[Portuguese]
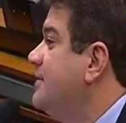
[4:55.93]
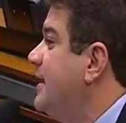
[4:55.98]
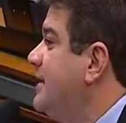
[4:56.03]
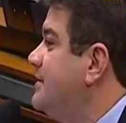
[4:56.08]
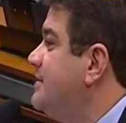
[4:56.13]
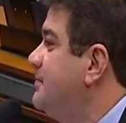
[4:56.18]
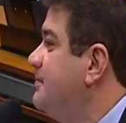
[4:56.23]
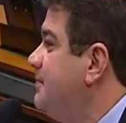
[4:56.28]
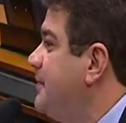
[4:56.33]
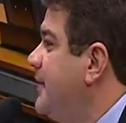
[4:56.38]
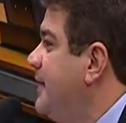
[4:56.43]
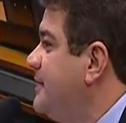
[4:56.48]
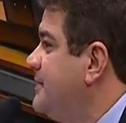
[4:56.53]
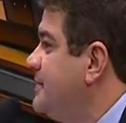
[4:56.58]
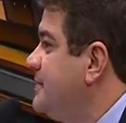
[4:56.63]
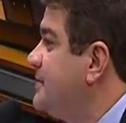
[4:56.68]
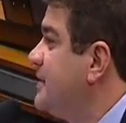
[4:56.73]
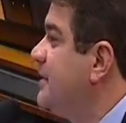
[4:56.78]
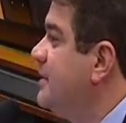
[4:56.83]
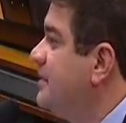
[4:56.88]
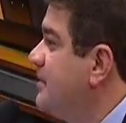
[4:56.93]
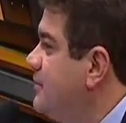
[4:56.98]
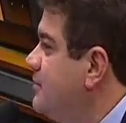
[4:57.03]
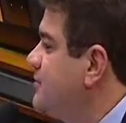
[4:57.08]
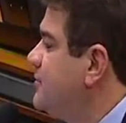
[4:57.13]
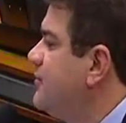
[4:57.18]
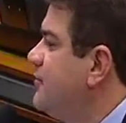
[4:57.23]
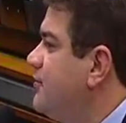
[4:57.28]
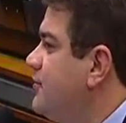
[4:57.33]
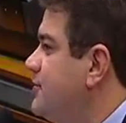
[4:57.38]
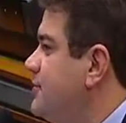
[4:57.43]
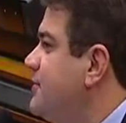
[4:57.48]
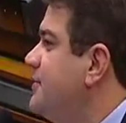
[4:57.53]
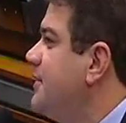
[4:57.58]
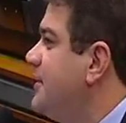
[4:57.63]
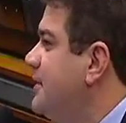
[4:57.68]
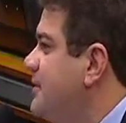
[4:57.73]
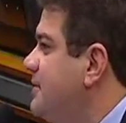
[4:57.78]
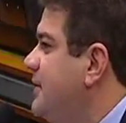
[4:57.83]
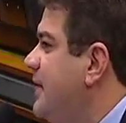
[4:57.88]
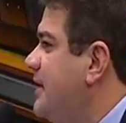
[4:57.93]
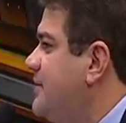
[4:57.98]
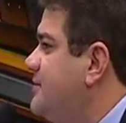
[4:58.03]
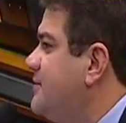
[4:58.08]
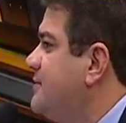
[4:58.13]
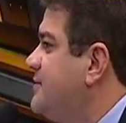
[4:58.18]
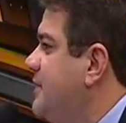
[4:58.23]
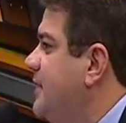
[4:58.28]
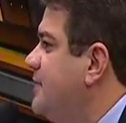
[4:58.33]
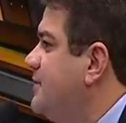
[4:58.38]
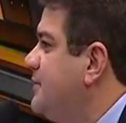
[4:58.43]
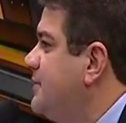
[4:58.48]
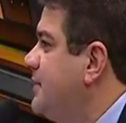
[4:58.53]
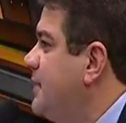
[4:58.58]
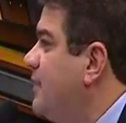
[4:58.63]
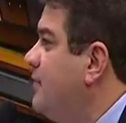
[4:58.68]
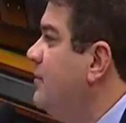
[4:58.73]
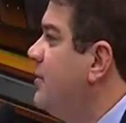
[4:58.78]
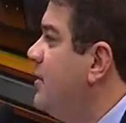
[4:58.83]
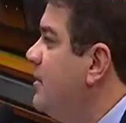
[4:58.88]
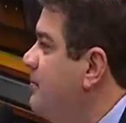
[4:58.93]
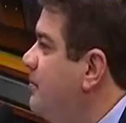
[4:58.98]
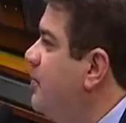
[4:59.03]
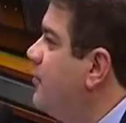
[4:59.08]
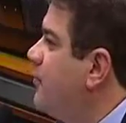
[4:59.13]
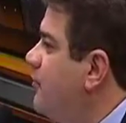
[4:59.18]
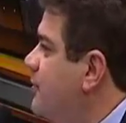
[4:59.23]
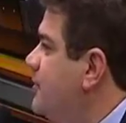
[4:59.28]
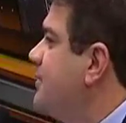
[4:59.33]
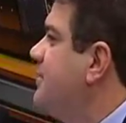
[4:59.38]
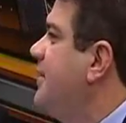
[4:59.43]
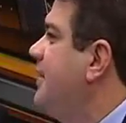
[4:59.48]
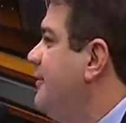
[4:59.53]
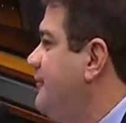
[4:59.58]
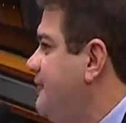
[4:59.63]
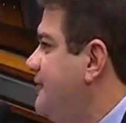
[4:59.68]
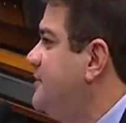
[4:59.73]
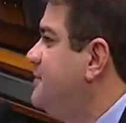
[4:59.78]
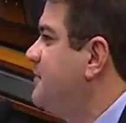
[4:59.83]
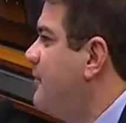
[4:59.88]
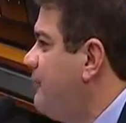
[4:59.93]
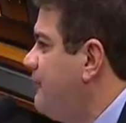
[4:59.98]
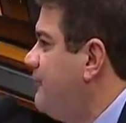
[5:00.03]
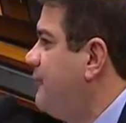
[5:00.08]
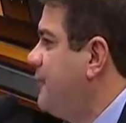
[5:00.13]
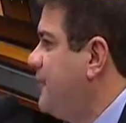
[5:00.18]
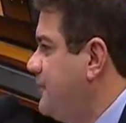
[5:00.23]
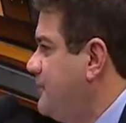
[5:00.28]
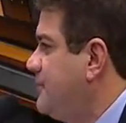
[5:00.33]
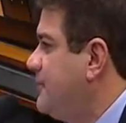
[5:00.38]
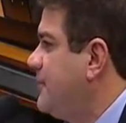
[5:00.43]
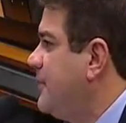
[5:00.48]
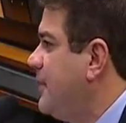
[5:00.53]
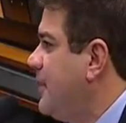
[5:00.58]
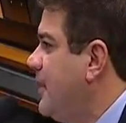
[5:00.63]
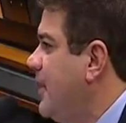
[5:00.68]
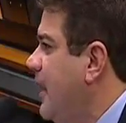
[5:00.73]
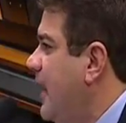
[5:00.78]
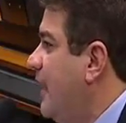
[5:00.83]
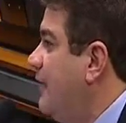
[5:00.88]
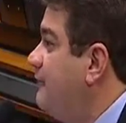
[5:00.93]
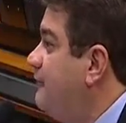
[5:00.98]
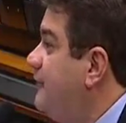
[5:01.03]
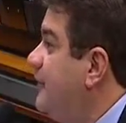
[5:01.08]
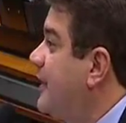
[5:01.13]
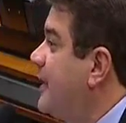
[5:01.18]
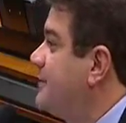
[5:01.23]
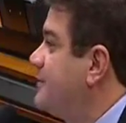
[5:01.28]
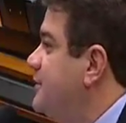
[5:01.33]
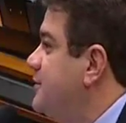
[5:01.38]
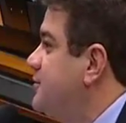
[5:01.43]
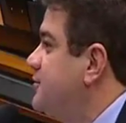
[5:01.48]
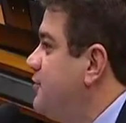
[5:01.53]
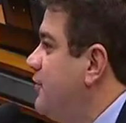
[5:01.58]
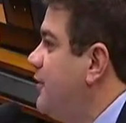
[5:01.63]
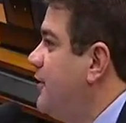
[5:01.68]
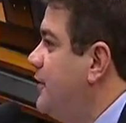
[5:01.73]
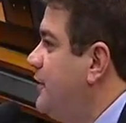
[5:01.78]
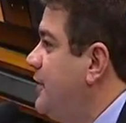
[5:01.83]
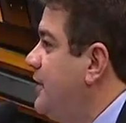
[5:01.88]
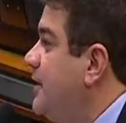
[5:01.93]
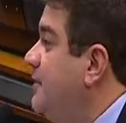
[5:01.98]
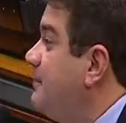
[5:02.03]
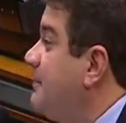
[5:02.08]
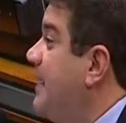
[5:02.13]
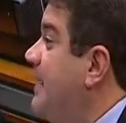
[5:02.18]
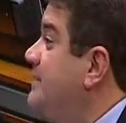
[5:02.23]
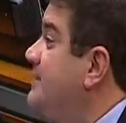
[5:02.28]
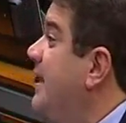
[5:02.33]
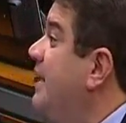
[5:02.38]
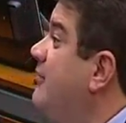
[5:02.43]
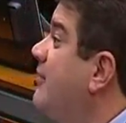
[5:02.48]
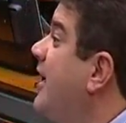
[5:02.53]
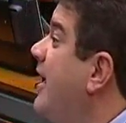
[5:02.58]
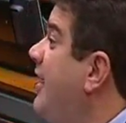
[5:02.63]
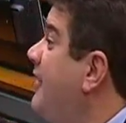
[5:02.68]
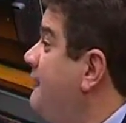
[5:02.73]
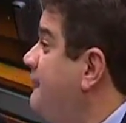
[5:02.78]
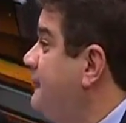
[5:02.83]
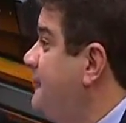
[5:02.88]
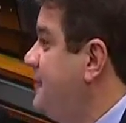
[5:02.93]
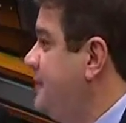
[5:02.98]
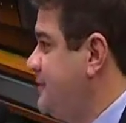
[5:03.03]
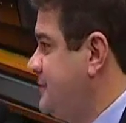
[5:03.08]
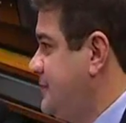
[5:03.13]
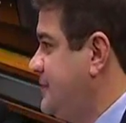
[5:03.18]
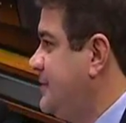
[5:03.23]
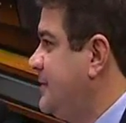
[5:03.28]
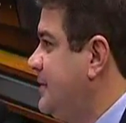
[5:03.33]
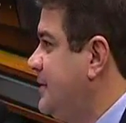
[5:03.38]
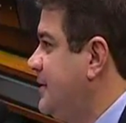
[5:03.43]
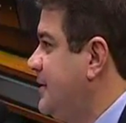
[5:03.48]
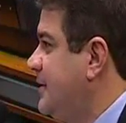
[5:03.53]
das empresas não estão conseguindo tirar sua certidão por conta de refis mal feito. Aí fica essa história de que empresário quer refis.